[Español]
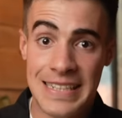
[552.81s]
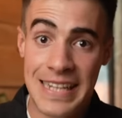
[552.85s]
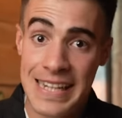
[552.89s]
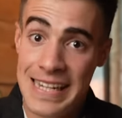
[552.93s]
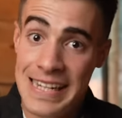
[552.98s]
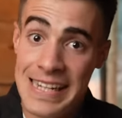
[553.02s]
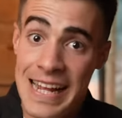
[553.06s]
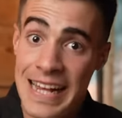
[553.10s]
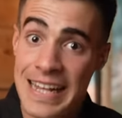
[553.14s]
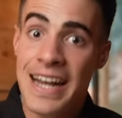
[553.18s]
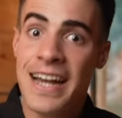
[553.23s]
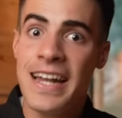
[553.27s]
Y
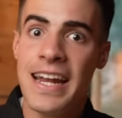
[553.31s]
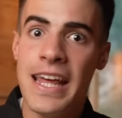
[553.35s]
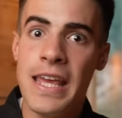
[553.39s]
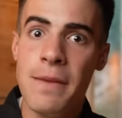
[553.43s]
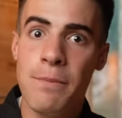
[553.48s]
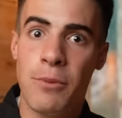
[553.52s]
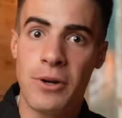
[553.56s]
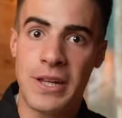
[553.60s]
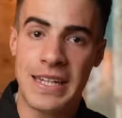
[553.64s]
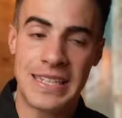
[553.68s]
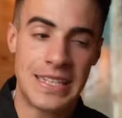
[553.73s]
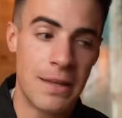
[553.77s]
la cagan ahí
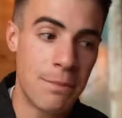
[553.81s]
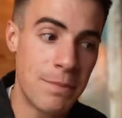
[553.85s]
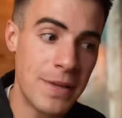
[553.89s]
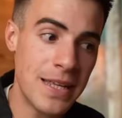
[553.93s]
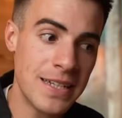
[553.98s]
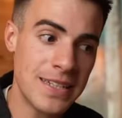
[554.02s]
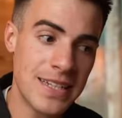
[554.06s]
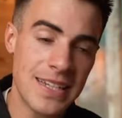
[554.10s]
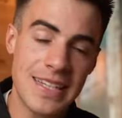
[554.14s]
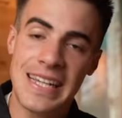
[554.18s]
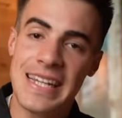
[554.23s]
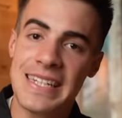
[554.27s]
porque se
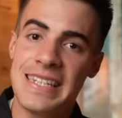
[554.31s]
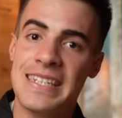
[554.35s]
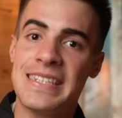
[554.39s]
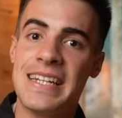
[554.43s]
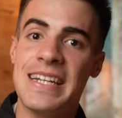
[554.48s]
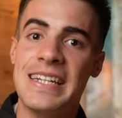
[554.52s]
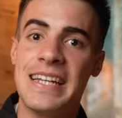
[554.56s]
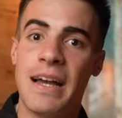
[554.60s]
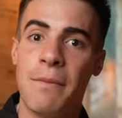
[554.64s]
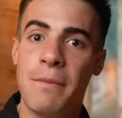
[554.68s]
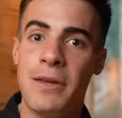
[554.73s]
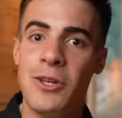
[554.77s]
piensan que es ese es
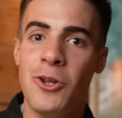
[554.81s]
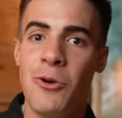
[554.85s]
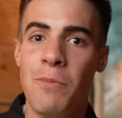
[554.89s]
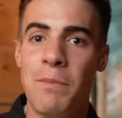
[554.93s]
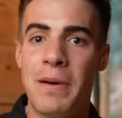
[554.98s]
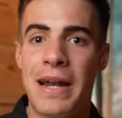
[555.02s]
el camino